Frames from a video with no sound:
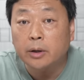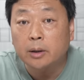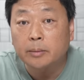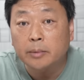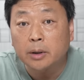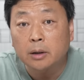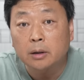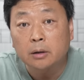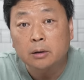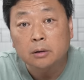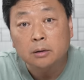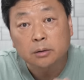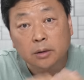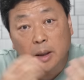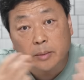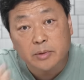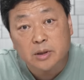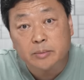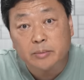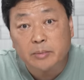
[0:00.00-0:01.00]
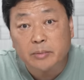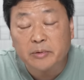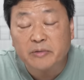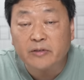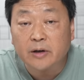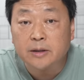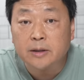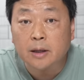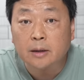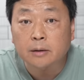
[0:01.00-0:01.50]
了吗？他们怎么没
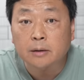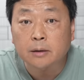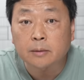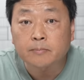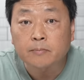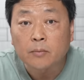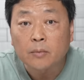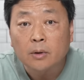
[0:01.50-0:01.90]
发现呢？